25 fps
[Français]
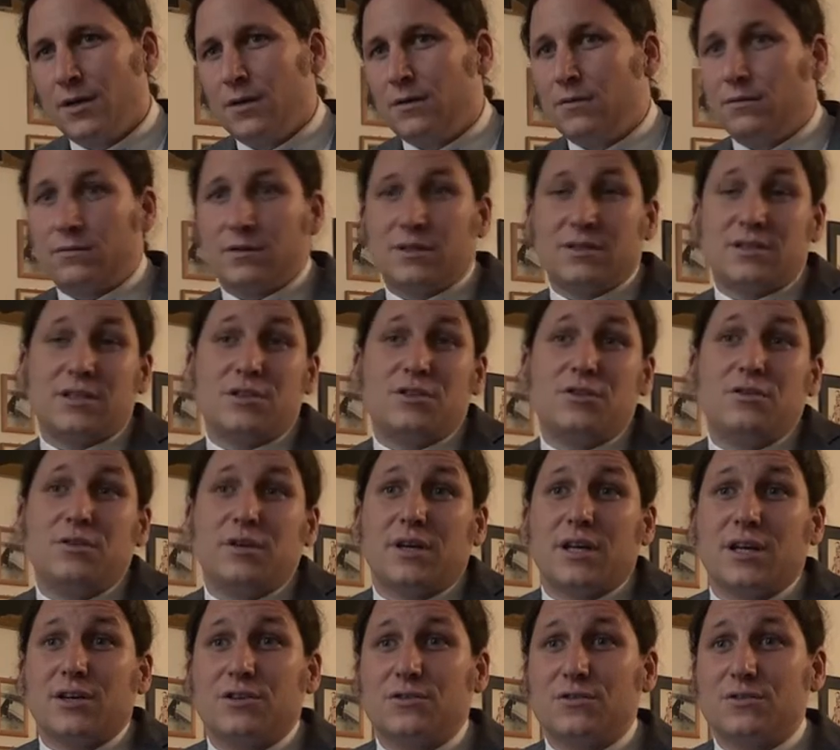Donc il s'agit de
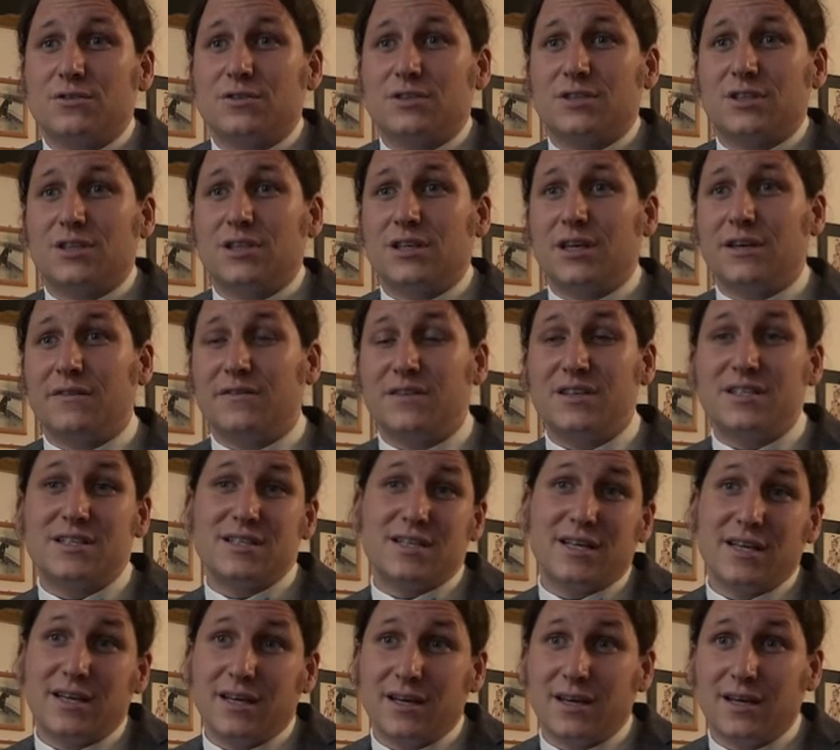quelque chose qui est
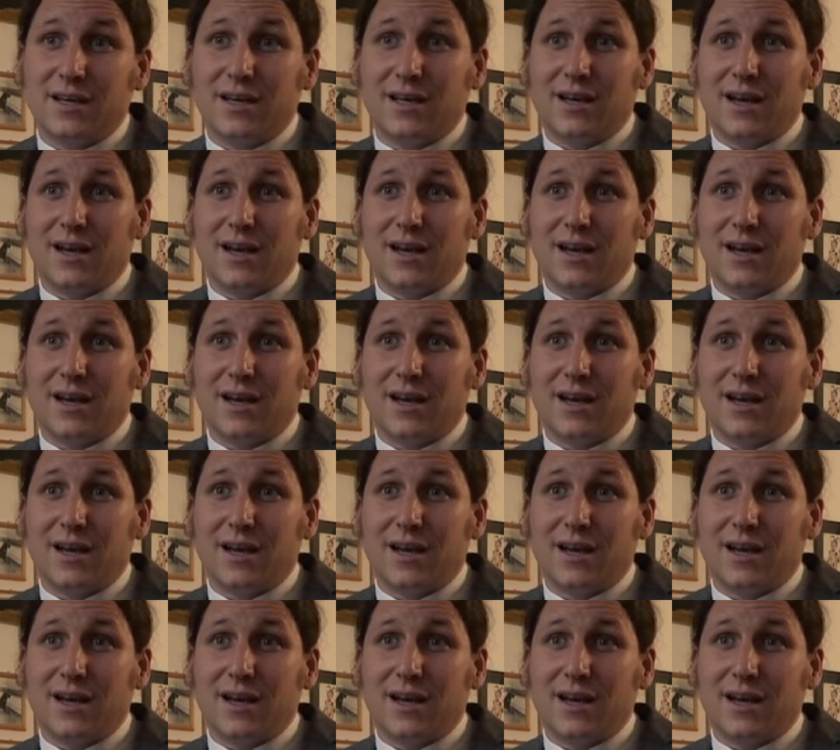visé